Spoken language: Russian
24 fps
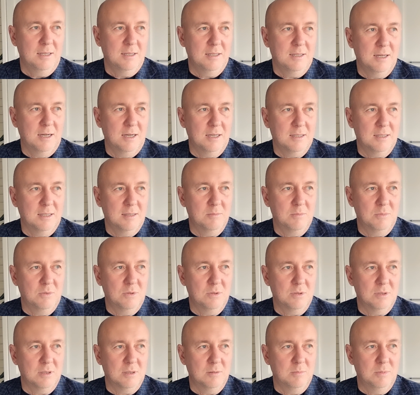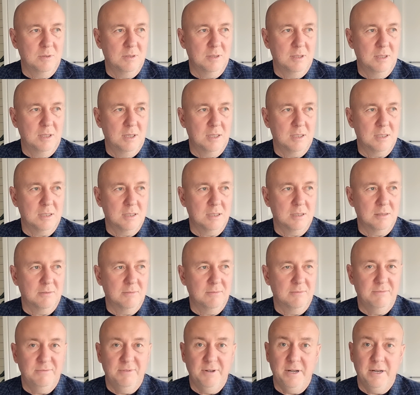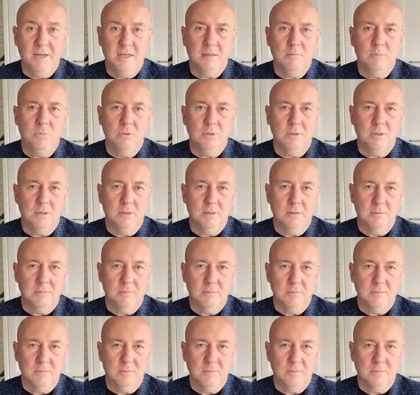И как-то, может быть, даже вред будет.